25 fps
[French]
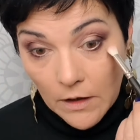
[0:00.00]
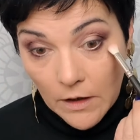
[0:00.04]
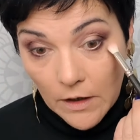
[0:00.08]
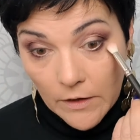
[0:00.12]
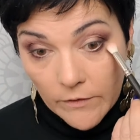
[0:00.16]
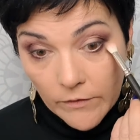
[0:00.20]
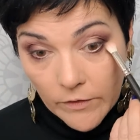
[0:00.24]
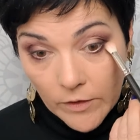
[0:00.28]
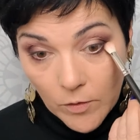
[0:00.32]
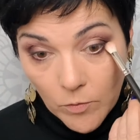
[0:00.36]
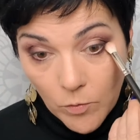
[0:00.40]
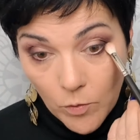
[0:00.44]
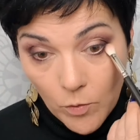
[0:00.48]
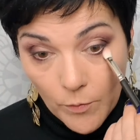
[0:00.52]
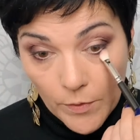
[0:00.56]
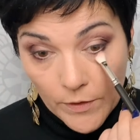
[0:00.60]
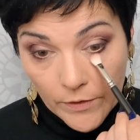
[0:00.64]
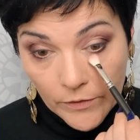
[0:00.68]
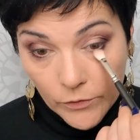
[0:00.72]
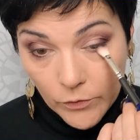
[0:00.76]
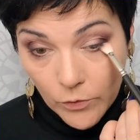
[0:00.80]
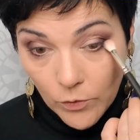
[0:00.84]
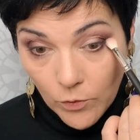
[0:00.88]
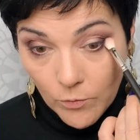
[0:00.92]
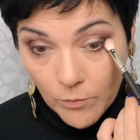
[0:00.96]
avec mon
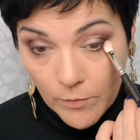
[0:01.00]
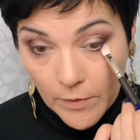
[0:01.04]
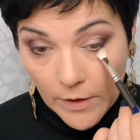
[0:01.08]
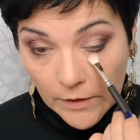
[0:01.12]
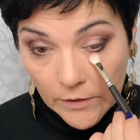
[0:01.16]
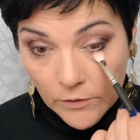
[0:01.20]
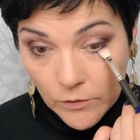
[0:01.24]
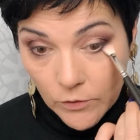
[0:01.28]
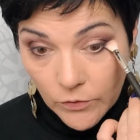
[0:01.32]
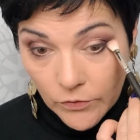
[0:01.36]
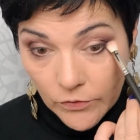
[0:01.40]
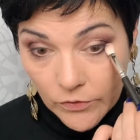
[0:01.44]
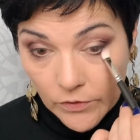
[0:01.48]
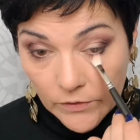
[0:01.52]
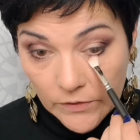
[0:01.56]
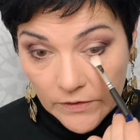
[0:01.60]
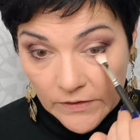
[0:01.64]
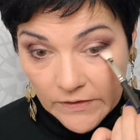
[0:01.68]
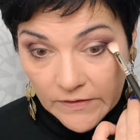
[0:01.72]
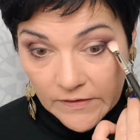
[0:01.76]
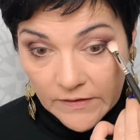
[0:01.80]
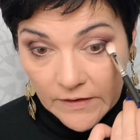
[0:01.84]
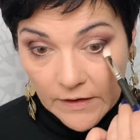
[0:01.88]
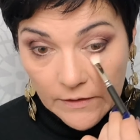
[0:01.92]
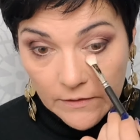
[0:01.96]
pinceau MAC
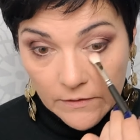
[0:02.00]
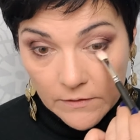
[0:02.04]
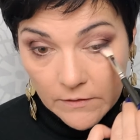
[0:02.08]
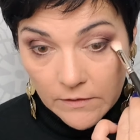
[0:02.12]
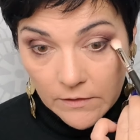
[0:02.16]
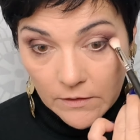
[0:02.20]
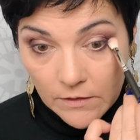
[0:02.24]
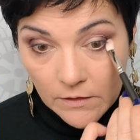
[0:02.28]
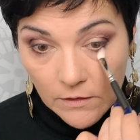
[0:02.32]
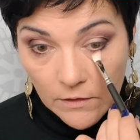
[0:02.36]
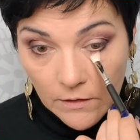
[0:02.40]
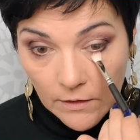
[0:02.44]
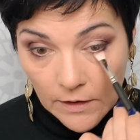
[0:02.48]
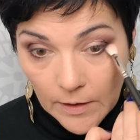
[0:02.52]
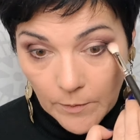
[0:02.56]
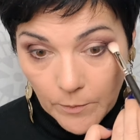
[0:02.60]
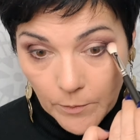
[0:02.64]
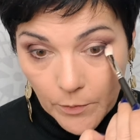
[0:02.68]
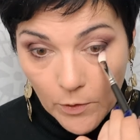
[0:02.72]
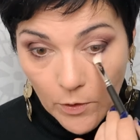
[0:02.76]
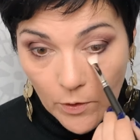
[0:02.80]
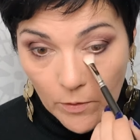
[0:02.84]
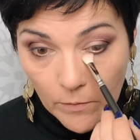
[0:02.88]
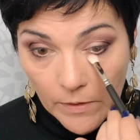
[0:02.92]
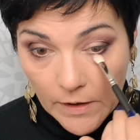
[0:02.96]
217 la
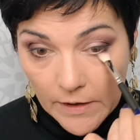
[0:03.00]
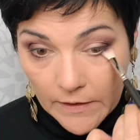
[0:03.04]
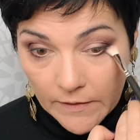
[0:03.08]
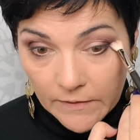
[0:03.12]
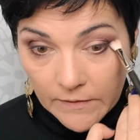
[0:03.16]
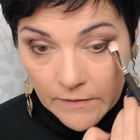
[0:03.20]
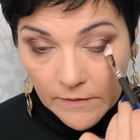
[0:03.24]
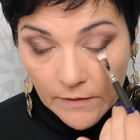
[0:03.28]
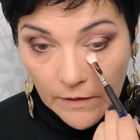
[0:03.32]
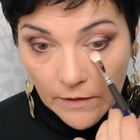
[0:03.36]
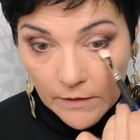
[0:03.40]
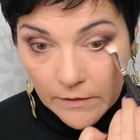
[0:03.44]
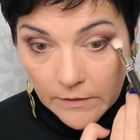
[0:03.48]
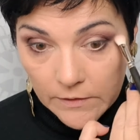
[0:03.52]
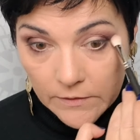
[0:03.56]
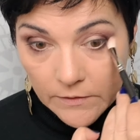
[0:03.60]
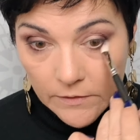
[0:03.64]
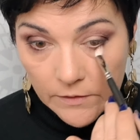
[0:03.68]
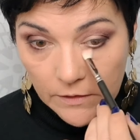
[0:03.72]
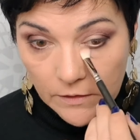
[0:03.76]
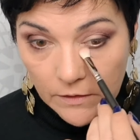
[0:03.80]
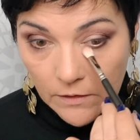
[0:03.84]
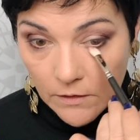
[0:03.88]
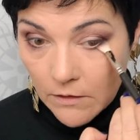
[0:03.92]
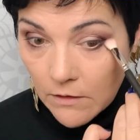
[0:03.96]
première
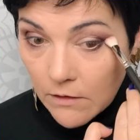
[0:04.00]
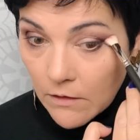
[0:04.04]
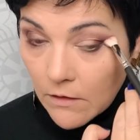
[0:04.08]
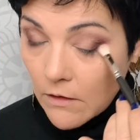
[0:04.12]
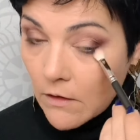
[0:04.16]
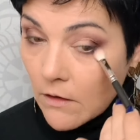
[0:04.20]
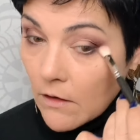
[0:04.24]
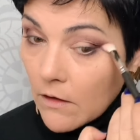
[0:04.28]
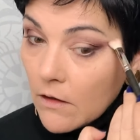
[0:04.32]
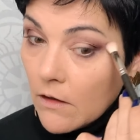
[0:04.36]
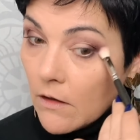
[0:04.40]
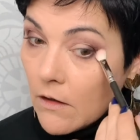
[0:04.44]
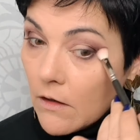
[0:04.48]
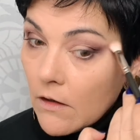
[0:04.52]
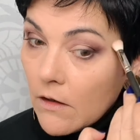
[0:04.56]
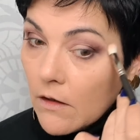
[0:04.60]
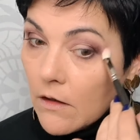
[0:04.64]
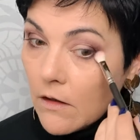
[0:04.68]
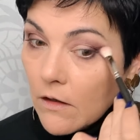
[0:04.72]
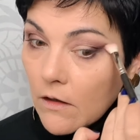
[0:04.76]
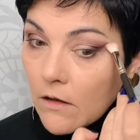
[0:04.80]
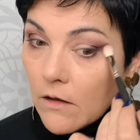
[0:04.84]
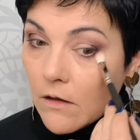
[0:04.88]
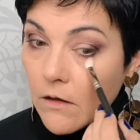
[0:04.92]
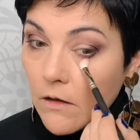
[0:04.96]
teinte,
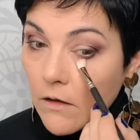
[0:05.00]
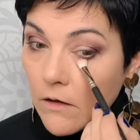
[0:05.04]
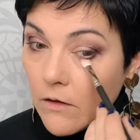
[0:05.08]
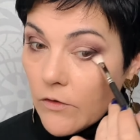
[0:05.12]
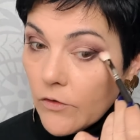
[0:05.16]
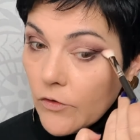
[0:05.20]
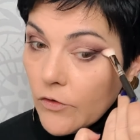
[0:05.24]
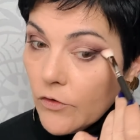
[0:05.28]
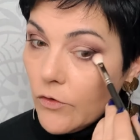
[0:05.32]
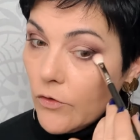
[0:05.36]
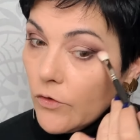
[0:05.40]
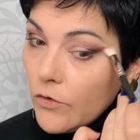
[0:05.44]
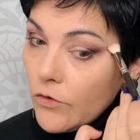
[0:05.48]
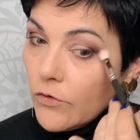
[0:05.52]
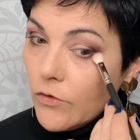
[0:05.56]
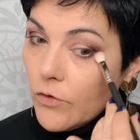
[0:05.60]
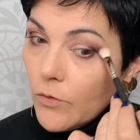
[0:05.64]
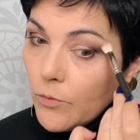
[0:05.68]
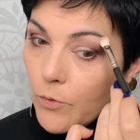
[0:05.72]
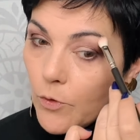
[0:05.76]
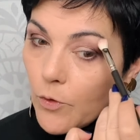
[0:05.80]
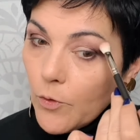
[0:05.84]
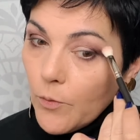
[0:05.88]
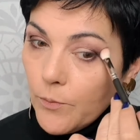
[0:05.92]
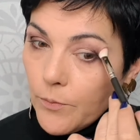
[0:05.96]
juste
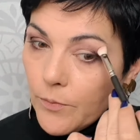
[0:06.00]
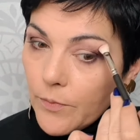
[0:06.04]
pour